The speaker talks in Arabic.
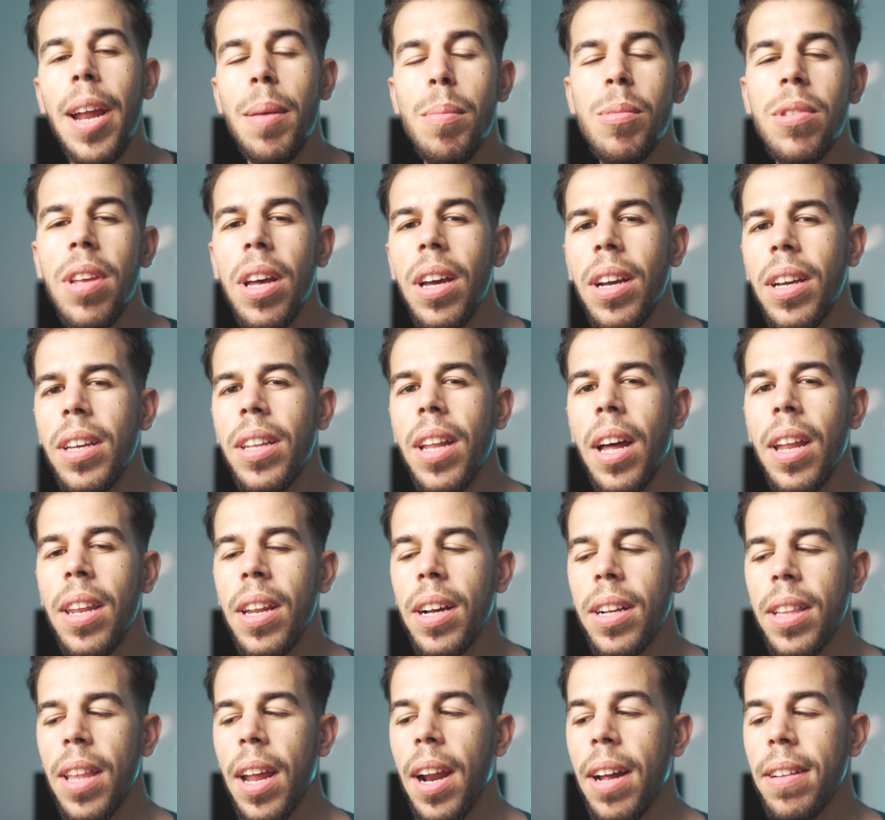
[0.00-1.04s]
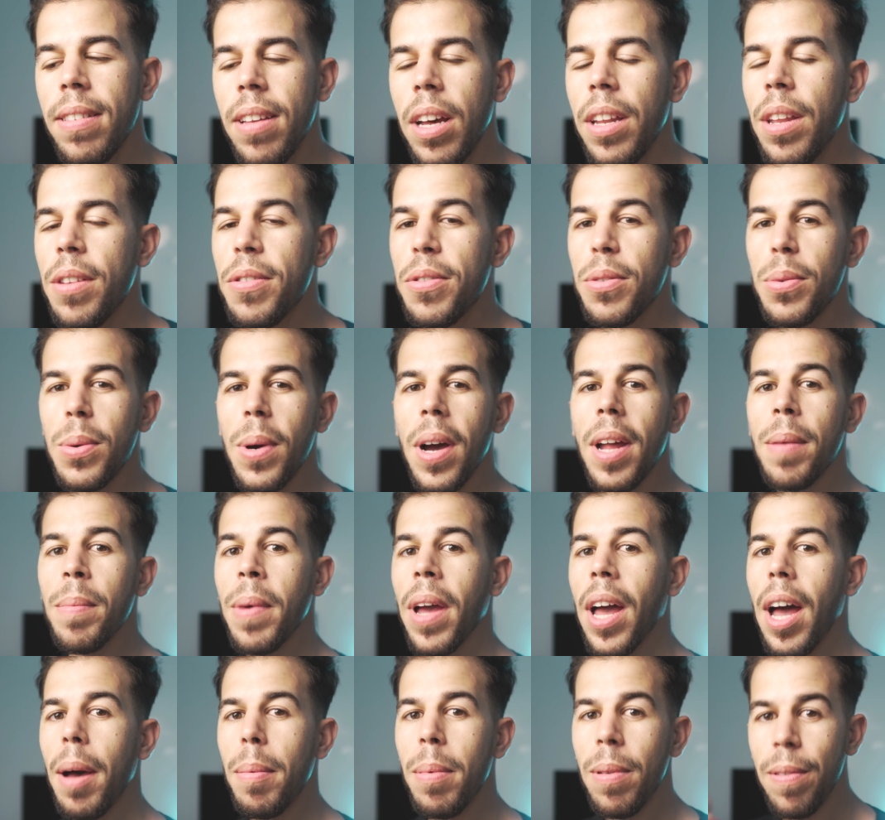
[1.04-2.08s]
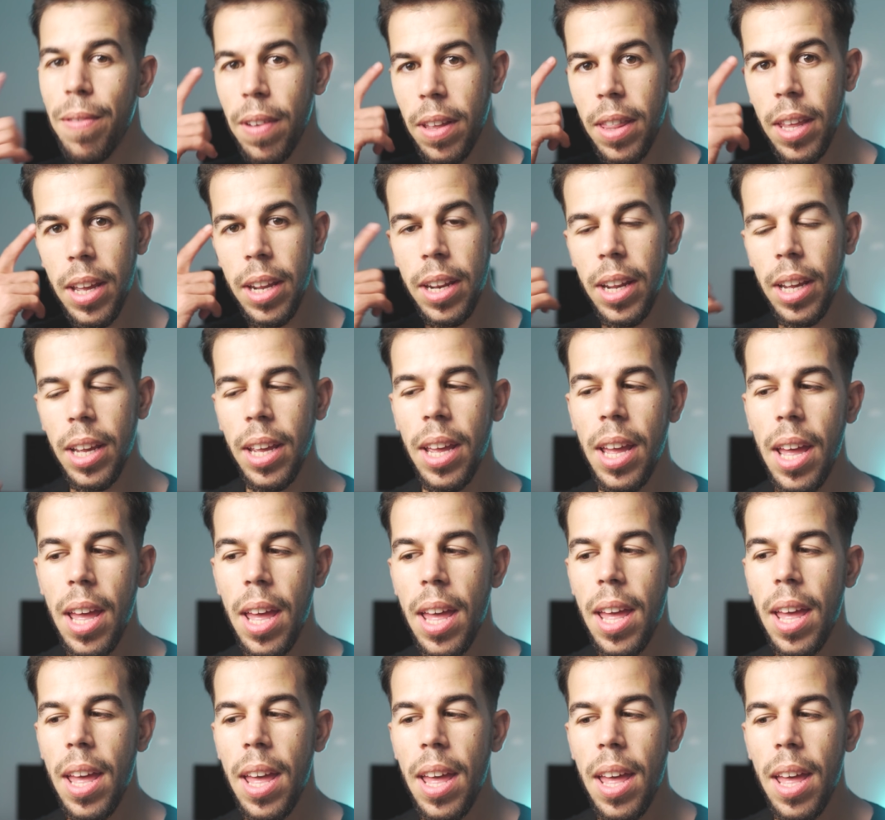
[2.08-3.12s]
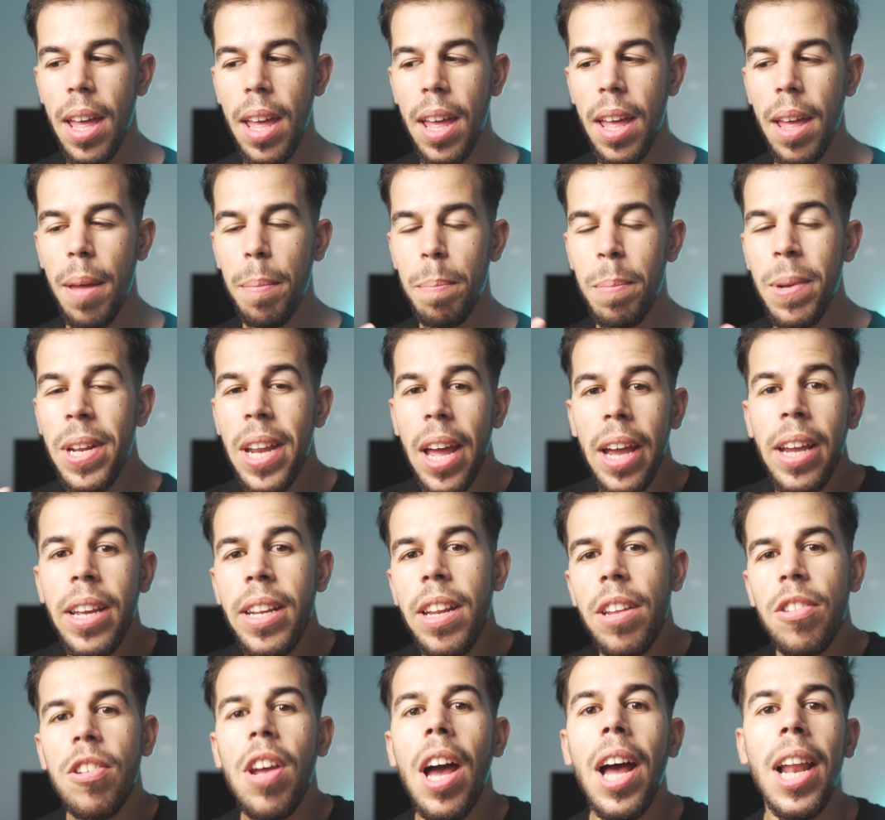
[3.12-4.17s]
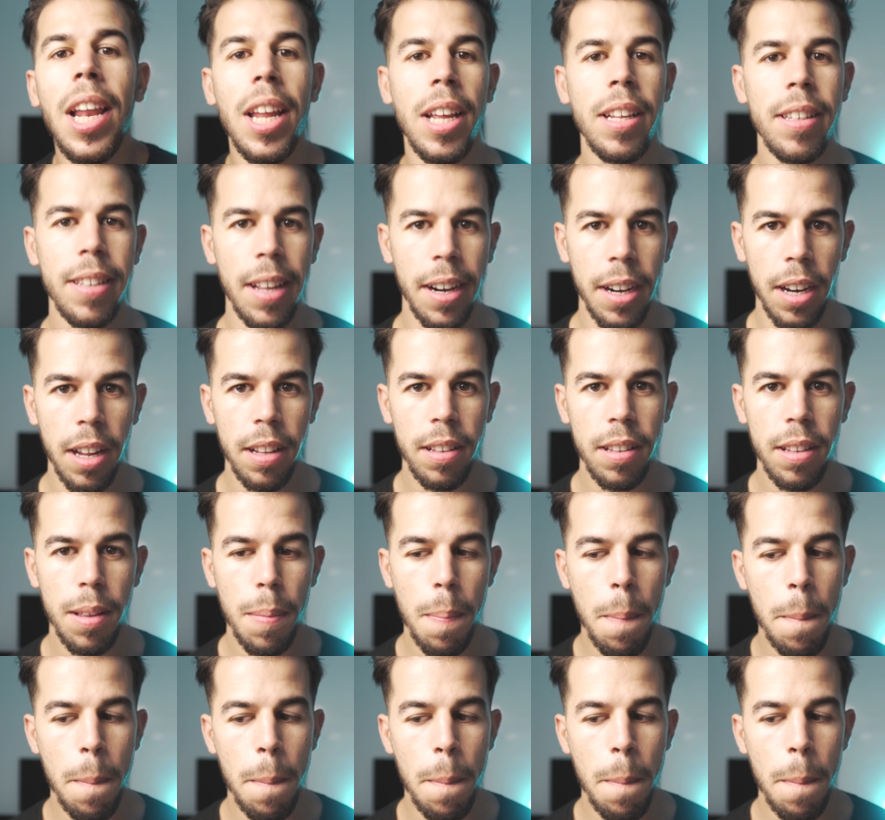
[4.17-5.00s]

أنا متأكد أنك طرحت هذا السؤال من قبل في ذهنك من أين جاء الإنترنت؟